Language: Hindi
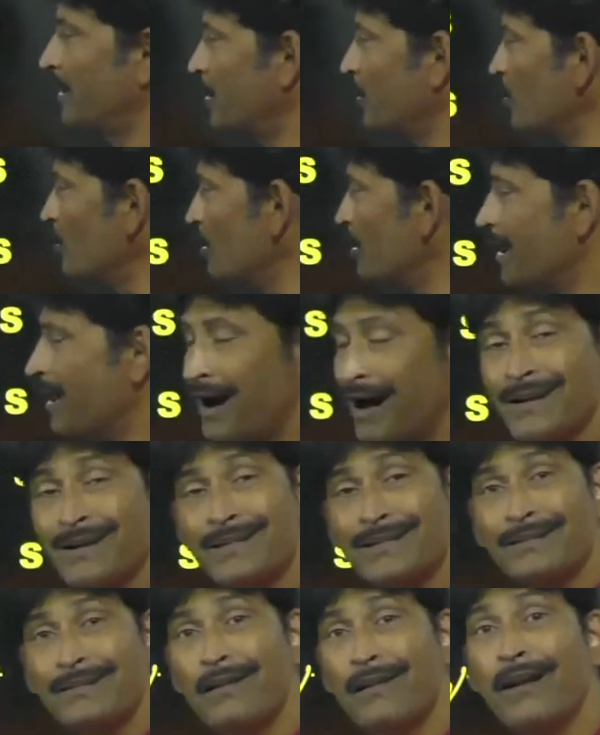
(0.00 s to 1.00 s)
क्यों
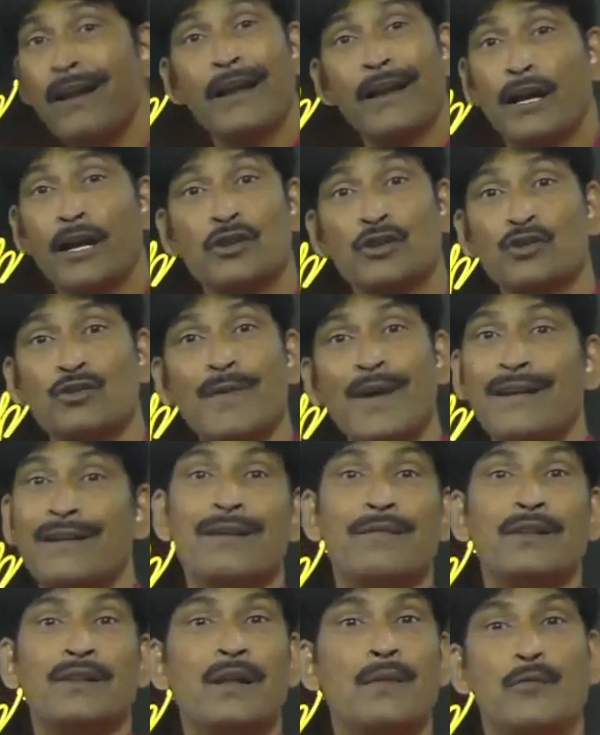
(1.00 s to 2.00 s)
अनस्किल्ड नहीं कंज्यूमेट
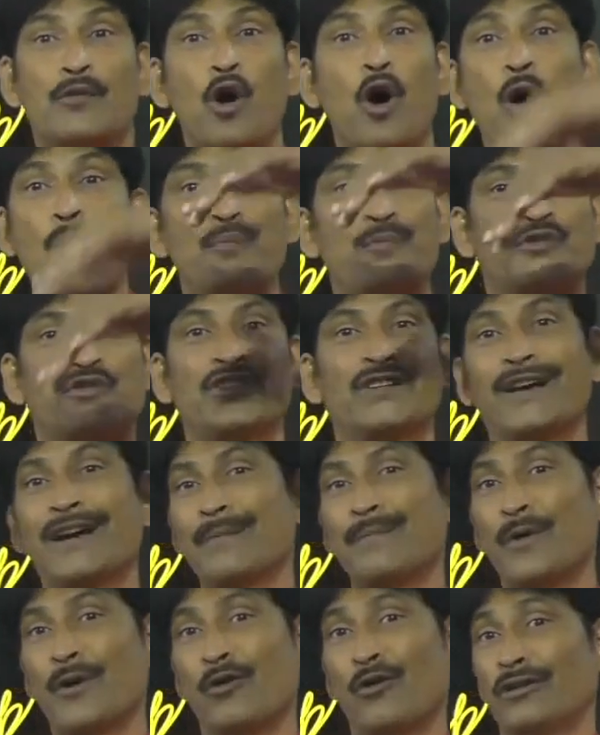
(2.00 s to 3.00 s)
का मतलब टॉप शिखर
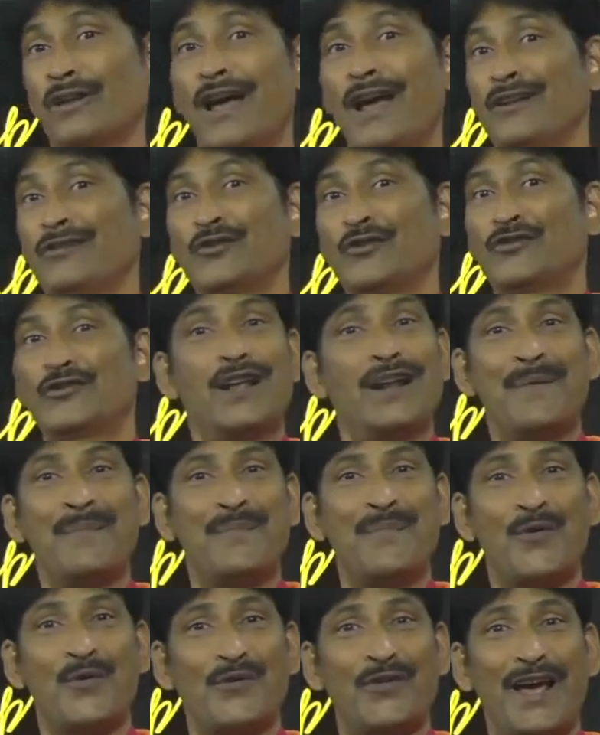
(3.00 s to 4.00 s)
पे होता है जो चरम
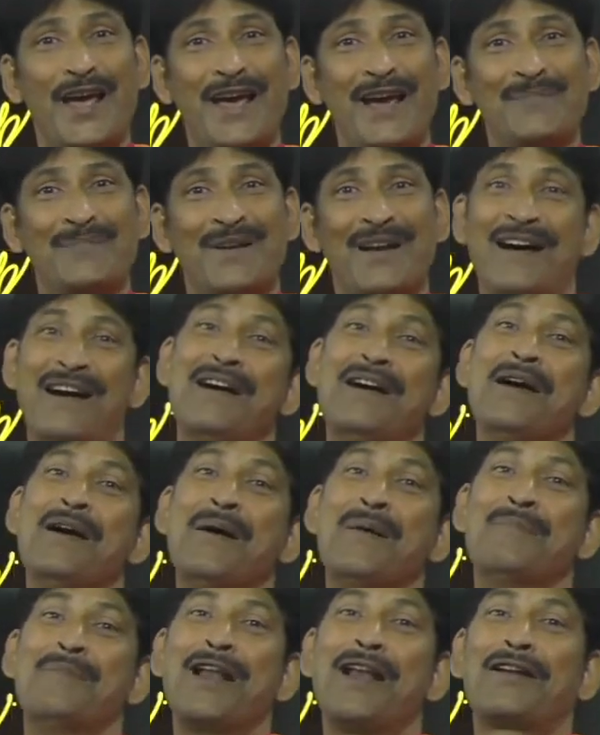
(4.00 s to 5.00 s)
पे होता है अपना
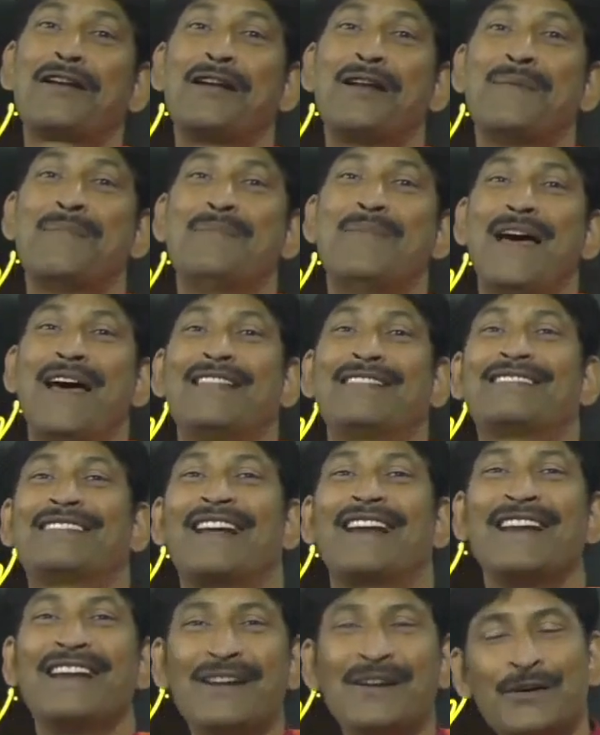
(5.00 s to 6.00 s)
बिल्कुल
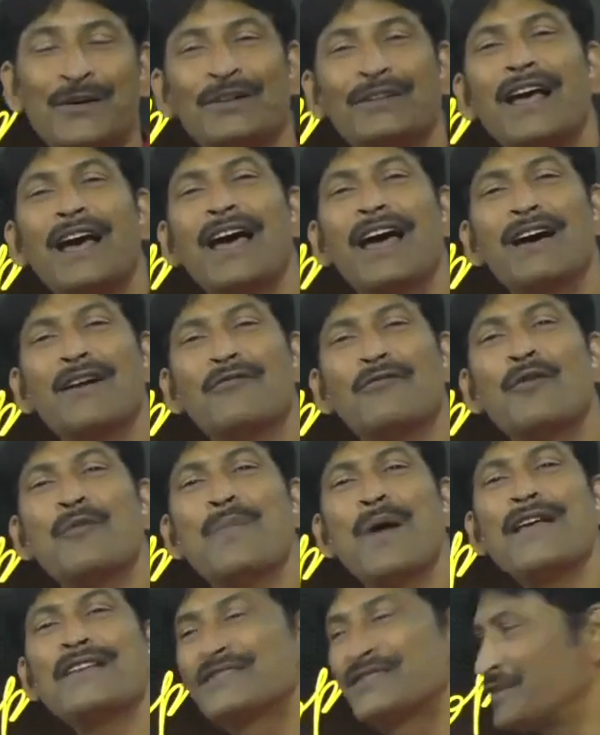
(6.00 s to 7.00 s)
बेहतरीन होता है वो
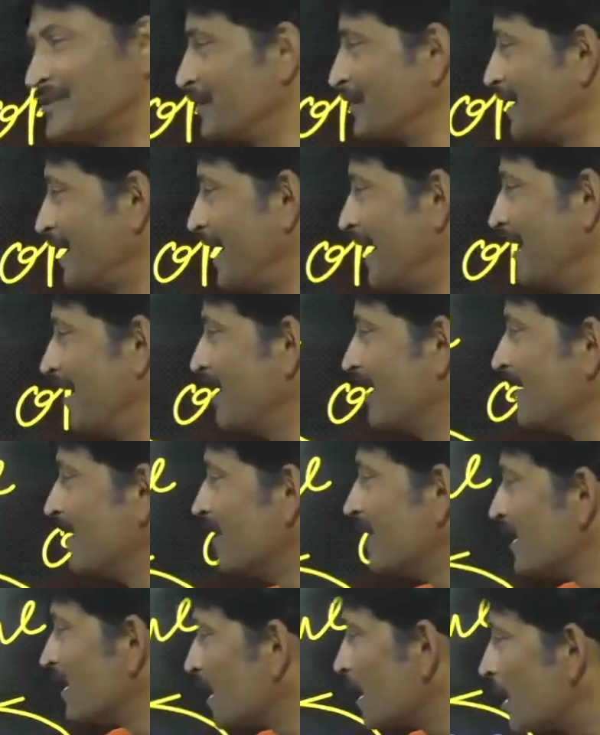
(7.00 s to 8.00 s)
बेस्ट होता है
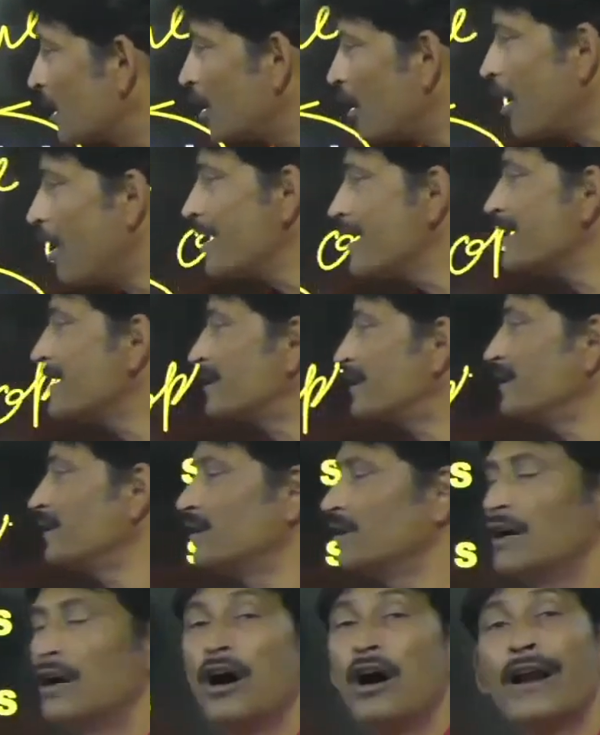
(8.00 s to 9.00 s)
क्रॉनिक
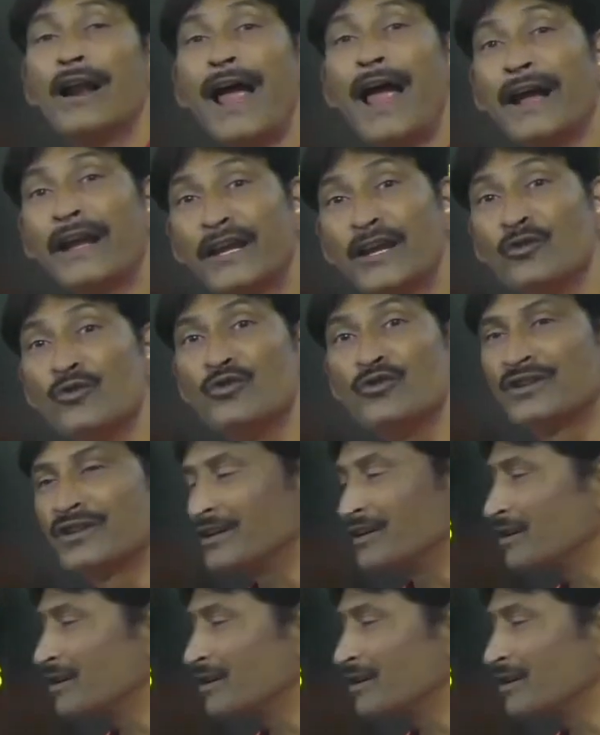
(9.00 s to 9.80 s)
और अक्यूट